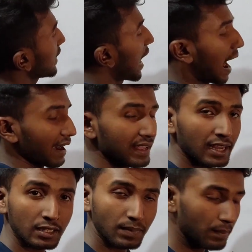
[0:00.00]
এই
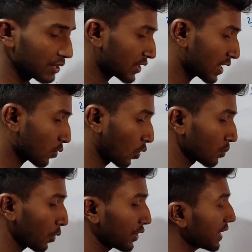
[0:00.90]
আরিহান্ত পাবলিশারের কোন
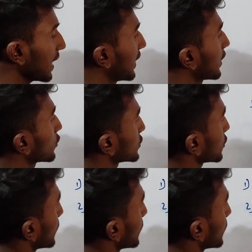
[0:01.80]
বইটি এটা হচ্ছে